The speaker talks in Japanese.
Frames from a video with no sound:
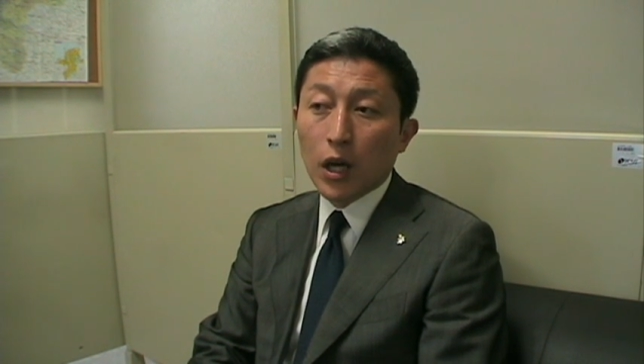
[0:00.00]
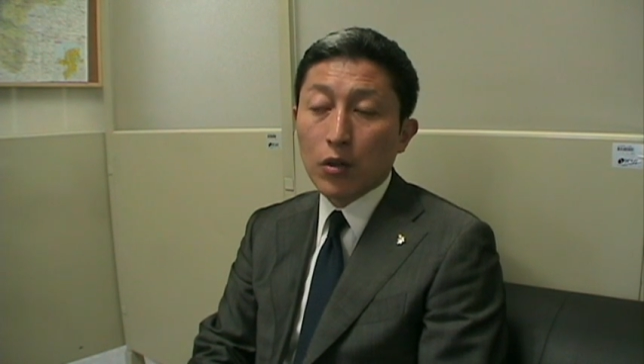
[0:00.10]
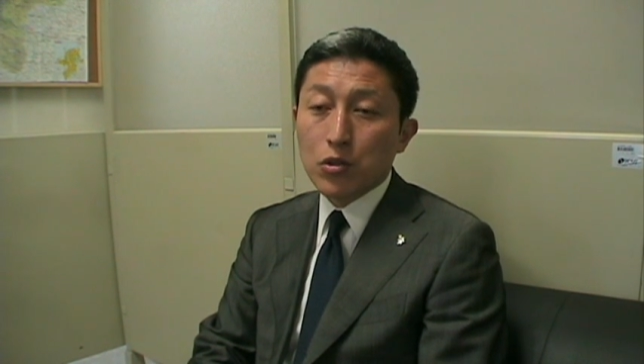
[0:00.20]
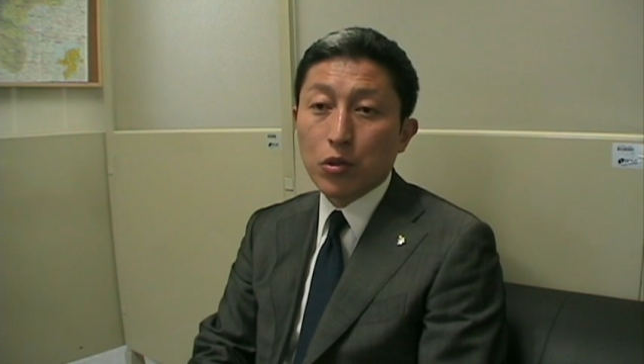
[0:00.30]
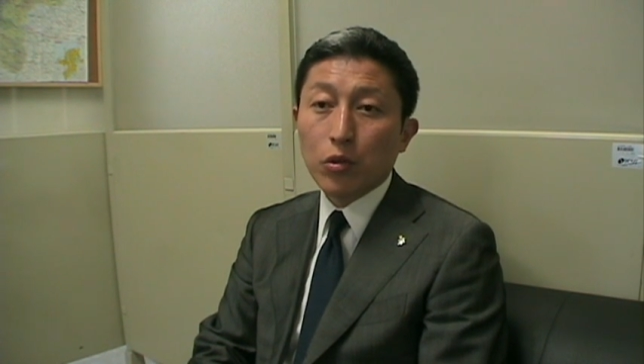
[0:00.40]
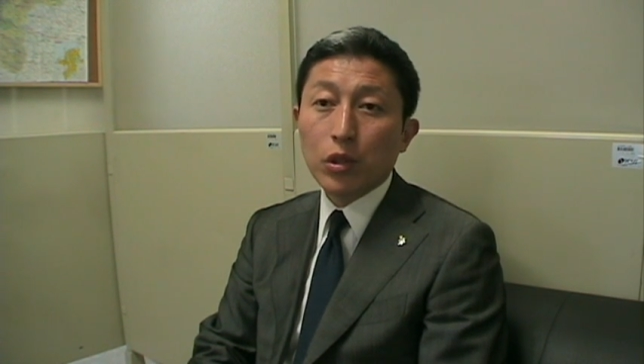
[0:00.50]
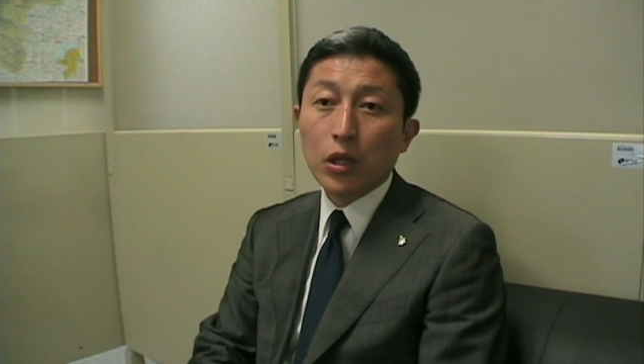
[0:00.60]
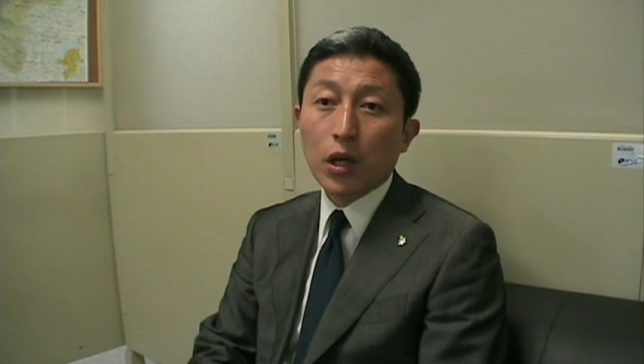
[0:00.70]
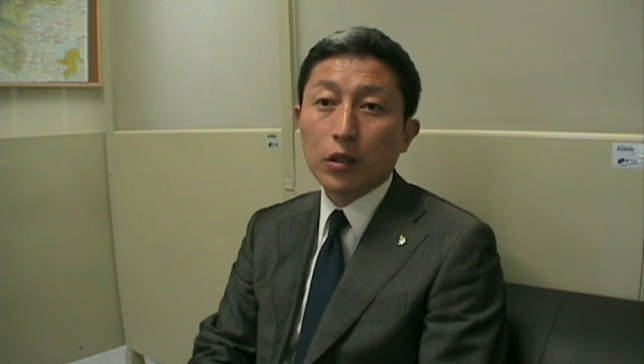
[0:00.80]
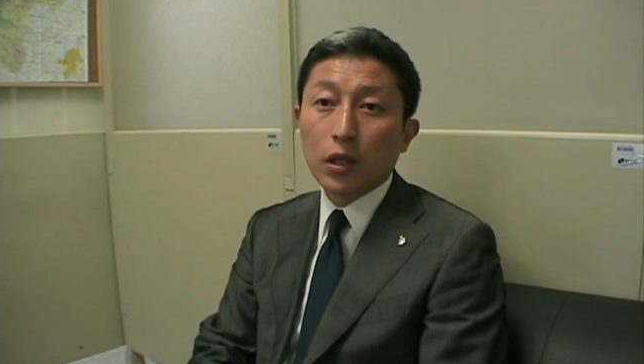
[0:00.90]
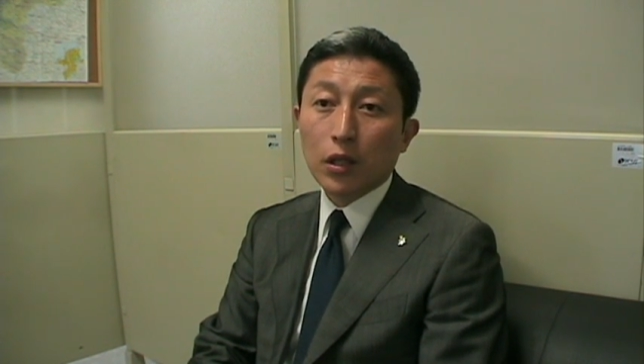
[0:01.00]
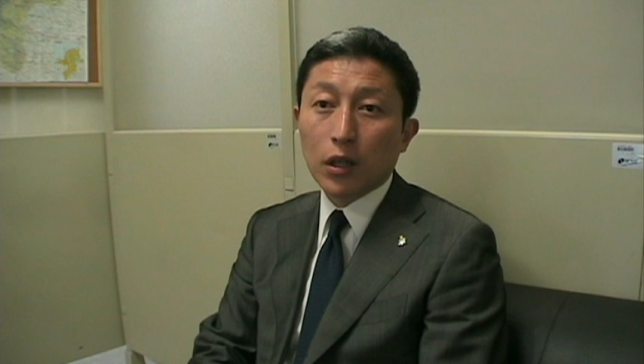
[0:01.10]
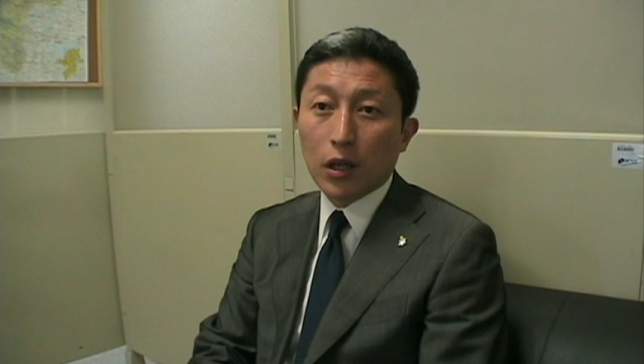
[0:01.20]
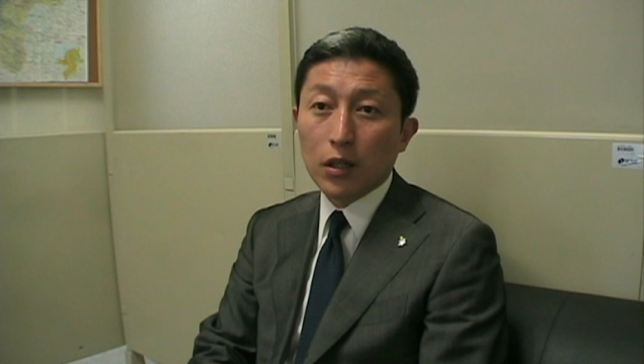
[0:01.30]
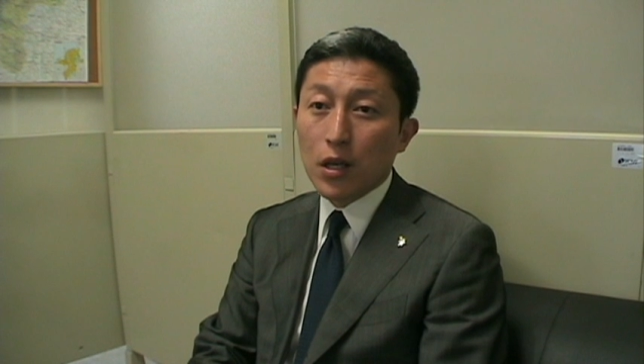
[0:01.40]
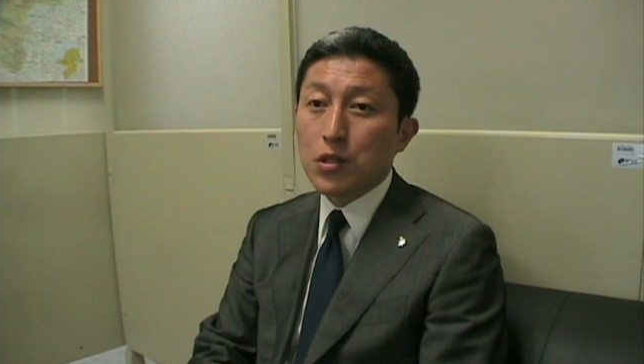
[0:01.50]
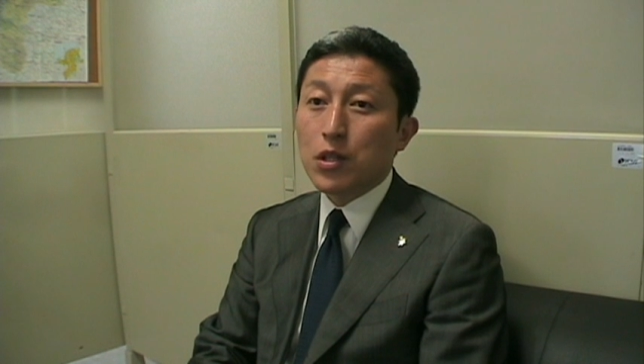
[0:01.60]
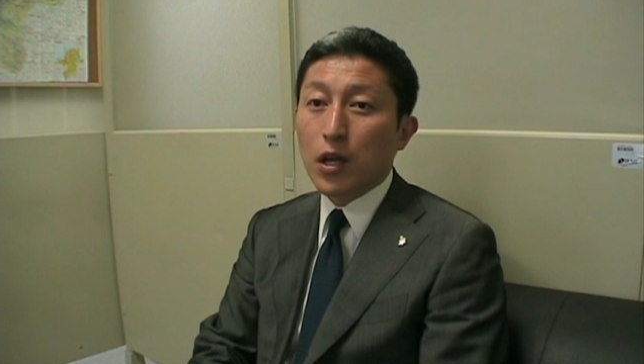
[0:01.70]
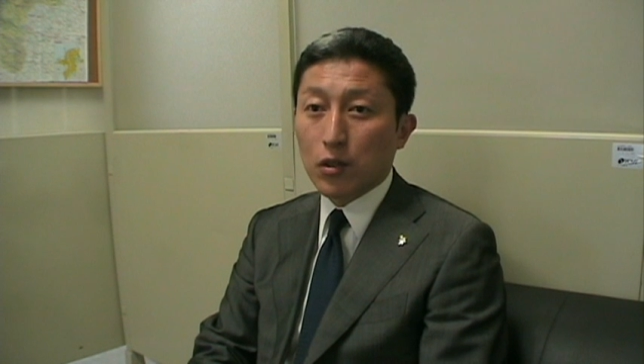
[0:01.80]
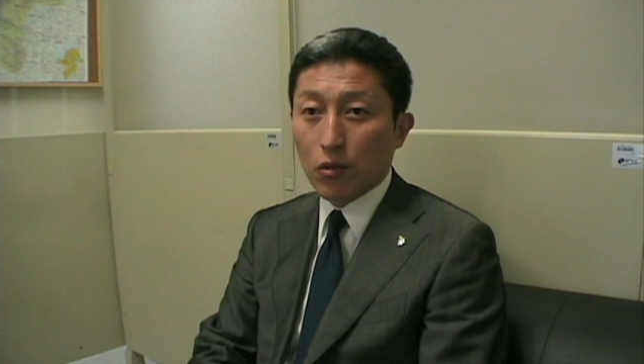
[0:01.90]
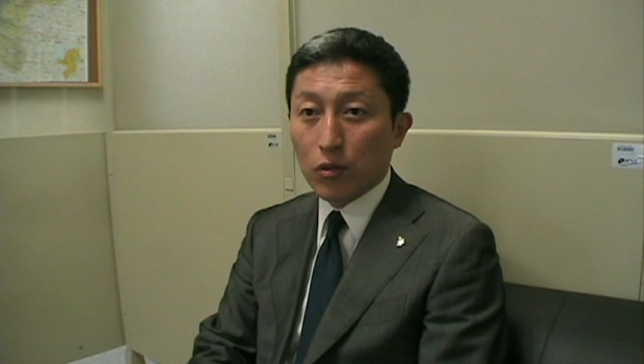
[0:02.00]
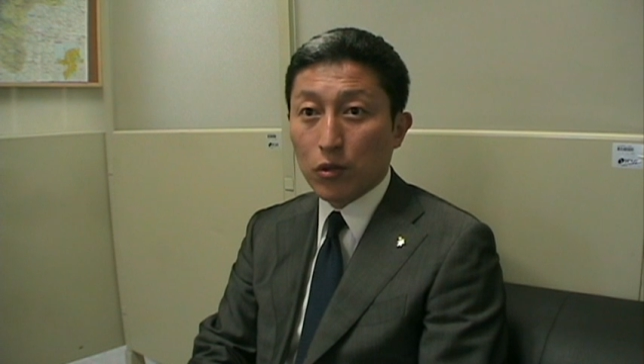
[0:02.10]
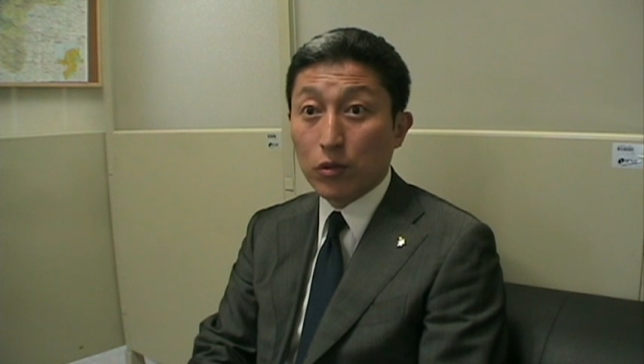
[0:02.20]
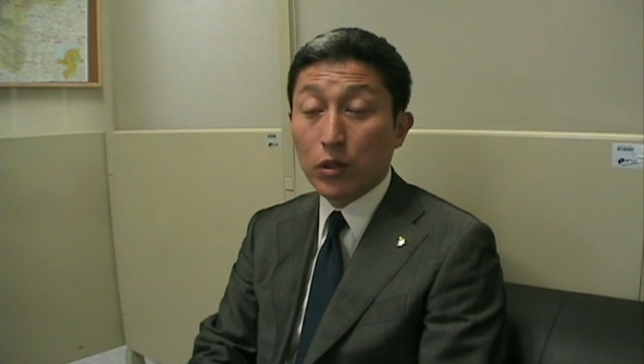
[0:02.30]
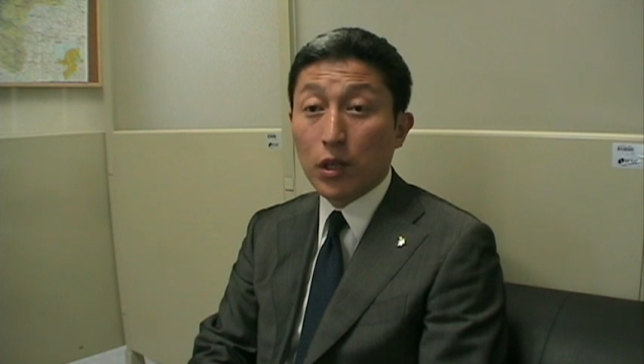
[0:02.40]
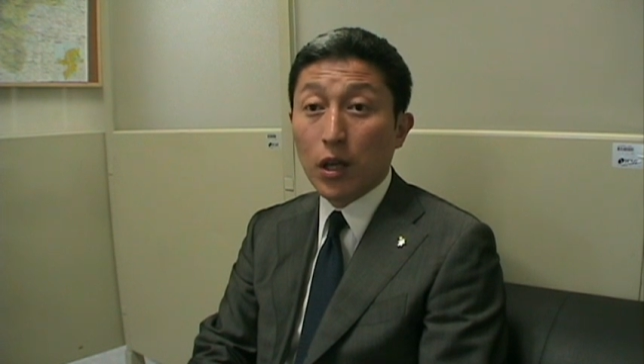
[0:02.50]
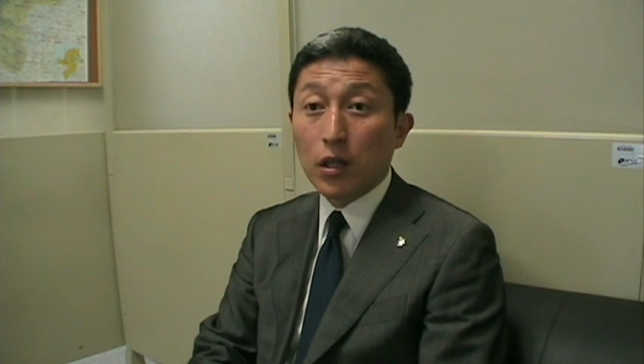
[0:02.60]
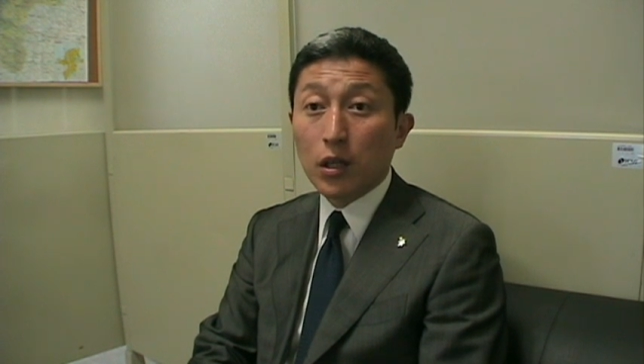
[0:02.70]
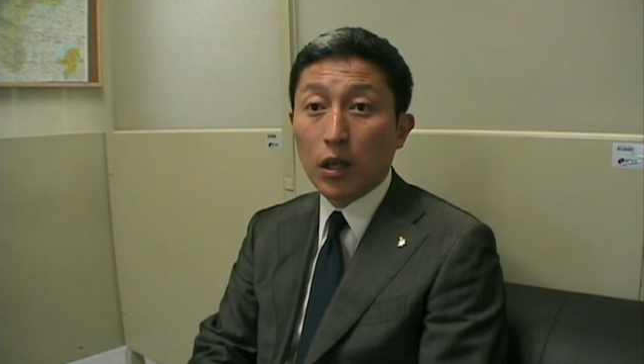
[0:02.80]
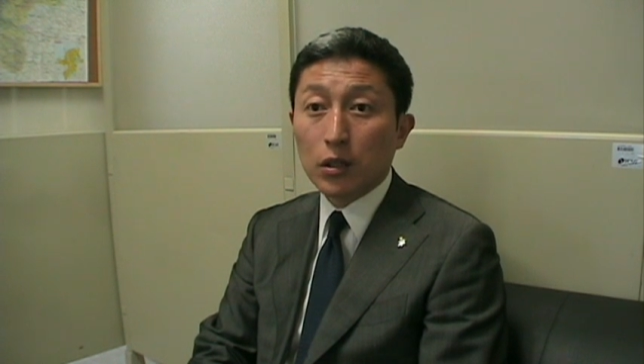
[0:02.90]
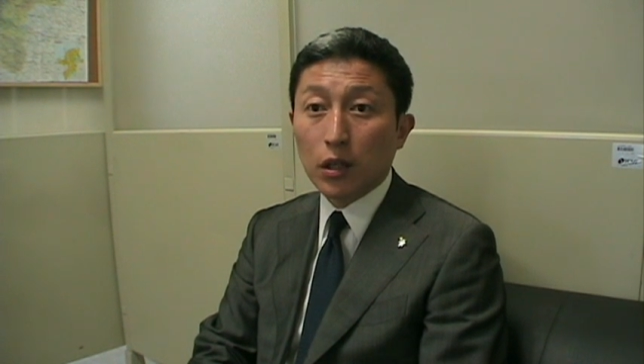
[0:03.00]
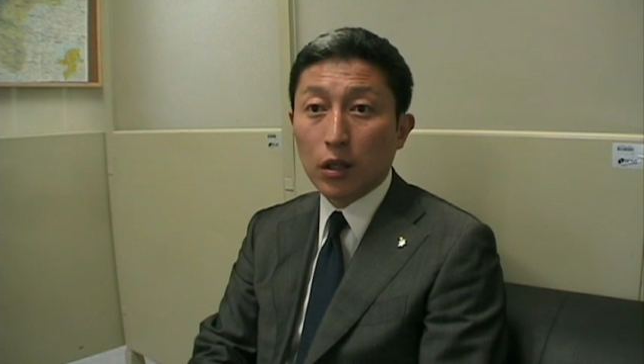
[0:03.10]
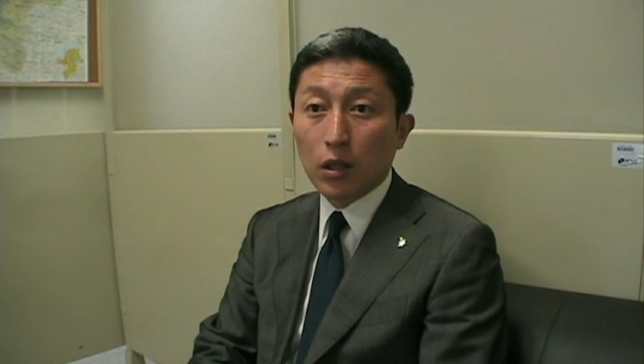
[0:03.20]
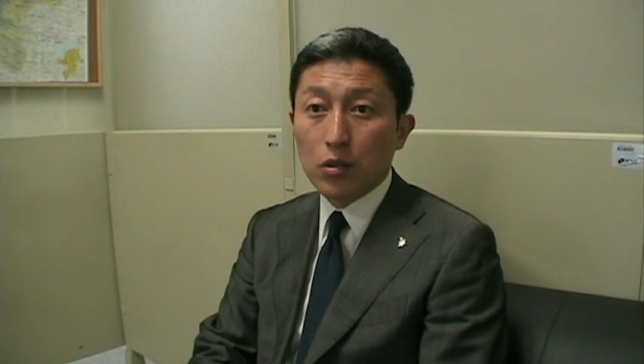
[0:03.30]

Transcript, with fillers: あの地方議会の中から出したいと特に県議会の中